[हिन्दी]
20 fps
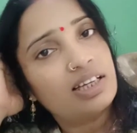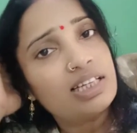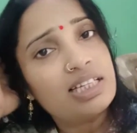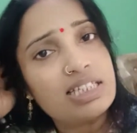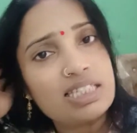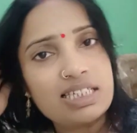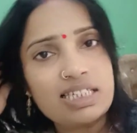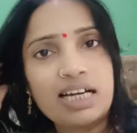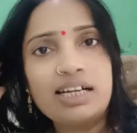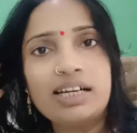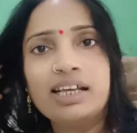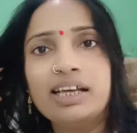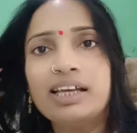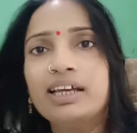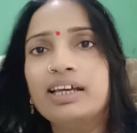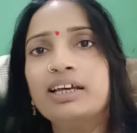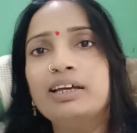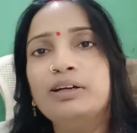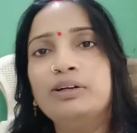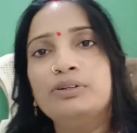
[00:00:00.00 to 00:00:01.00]
संडे
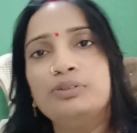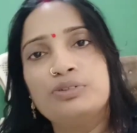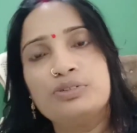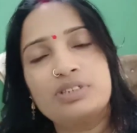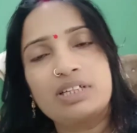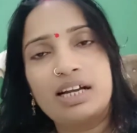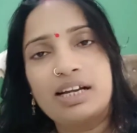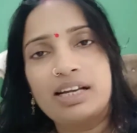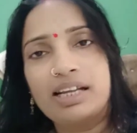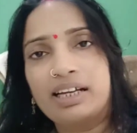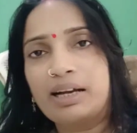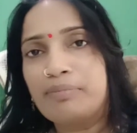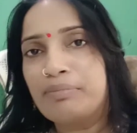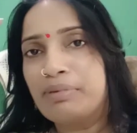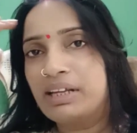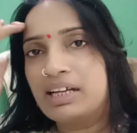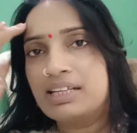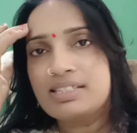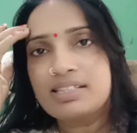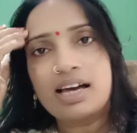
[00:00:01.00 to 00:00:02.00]
है तो संडे का
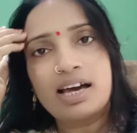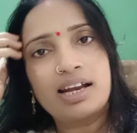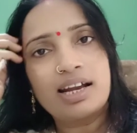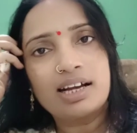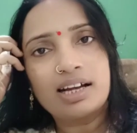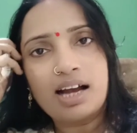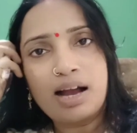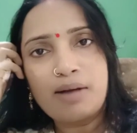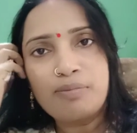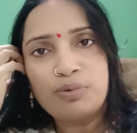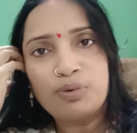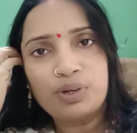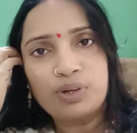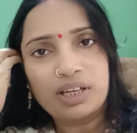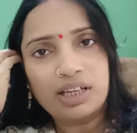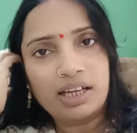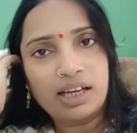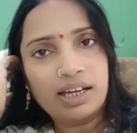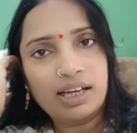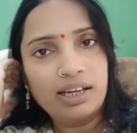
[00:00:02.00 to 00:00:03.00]
मेरा सारा काम हो
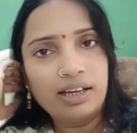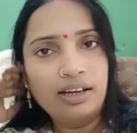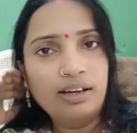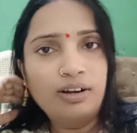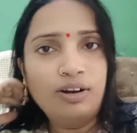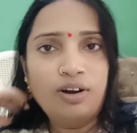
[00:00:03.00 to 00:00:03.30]
गया है